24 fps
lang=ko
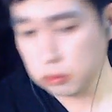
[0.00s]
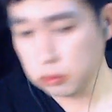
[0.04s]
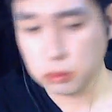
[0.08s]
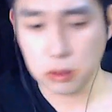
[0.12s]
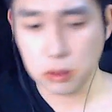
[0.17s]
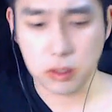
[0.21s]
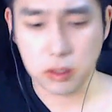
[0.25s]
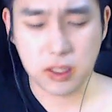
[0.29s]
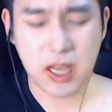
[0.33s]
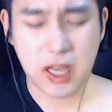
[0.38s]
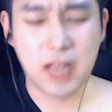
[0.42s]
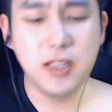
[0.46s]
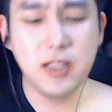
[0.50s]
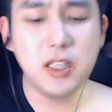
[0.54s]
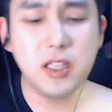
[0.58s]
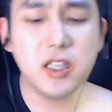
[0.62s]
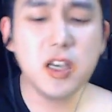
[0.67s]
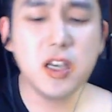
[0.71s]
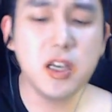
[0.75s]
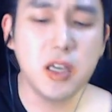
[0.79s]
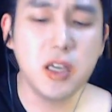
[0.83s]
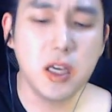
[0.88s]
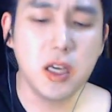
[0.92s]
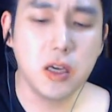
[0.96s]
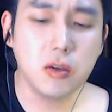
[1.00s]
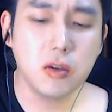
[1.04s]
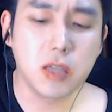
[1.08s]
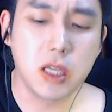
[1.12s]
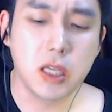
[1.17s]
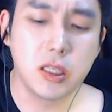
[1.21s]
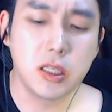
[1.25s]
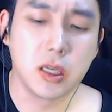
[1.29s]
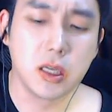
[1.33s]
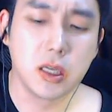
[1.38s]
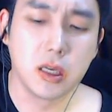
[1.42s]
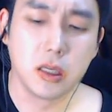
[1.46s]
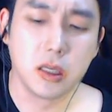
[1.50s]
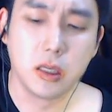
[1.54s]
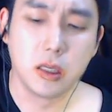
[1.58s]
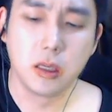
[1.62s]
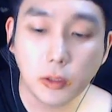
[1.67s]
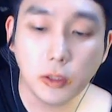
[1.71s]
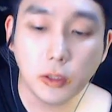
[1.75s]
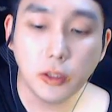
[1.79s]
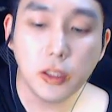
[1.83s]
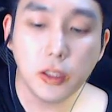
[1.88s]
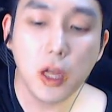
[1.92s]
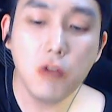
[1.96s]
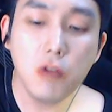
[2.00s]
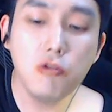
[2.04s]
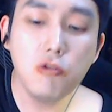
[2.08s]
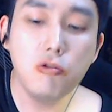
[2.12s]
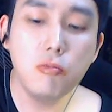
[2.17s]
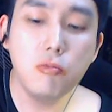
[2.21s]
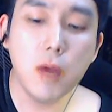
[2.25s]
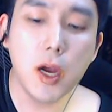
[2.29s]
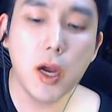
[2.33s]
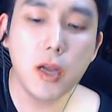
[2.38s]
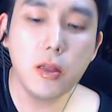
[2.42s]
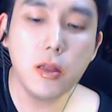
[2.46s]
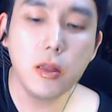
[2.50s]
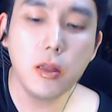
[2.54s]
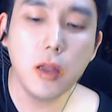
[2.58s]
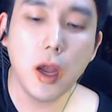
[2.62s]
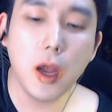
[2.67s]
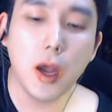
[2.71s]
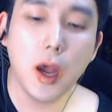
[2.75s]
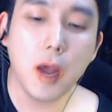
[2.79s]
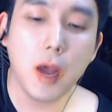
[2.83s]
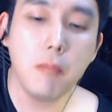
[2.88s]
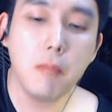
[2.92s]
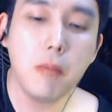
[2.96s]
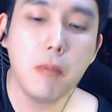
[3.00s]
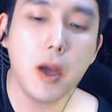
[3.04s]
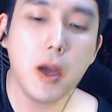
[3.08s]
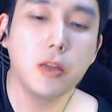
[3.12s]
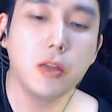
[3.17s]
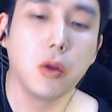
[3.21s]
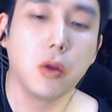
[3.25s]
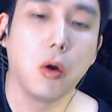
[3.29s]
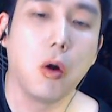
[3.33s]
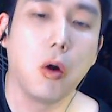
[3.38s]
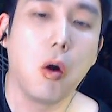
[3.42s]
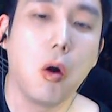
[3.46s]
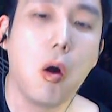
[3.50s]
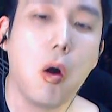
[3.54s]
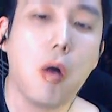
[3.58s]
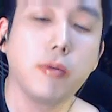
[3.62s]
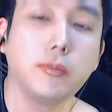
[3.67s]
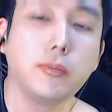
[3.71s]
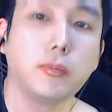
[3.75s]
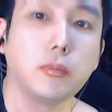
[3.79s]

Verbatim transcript: 잔챙이에요, 잔챙이. 새우만 한 마리 더.